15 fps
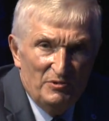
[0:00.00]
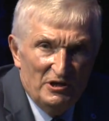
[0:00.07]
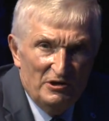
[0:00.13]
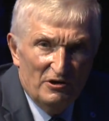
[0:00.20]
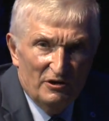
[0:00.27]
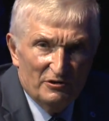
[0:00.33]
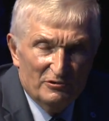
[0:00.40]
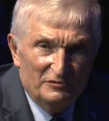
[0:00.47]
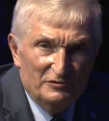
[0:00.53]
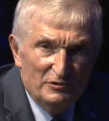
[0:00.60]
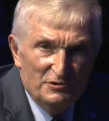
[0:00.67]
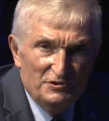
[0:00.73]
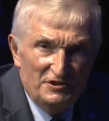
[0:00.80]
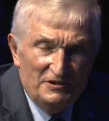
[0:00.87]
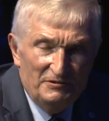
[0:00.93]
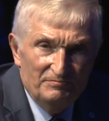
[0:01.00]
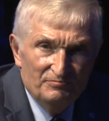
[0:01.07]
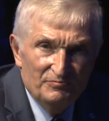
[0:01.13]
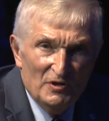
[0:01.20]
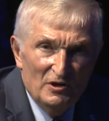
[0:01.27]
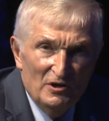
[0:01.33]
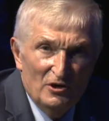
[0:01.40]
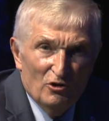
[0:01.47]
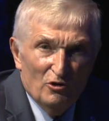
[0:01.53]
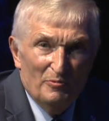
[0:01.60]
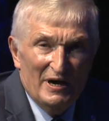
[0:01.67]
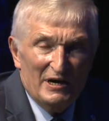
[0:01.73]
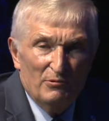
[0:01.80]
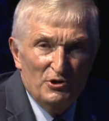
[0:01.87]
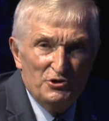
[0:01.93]
milionów ludzi,
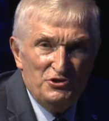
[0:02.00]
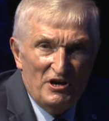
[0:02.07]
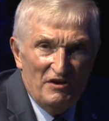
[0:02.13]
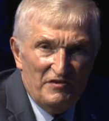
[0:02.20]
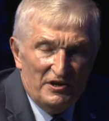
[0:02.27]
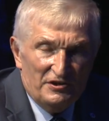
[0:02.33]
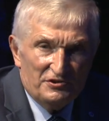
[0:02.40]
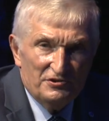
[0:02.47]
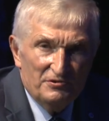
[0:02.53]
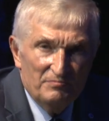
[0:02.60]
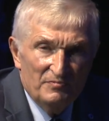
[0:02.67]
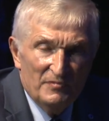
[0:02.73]
umarło 9.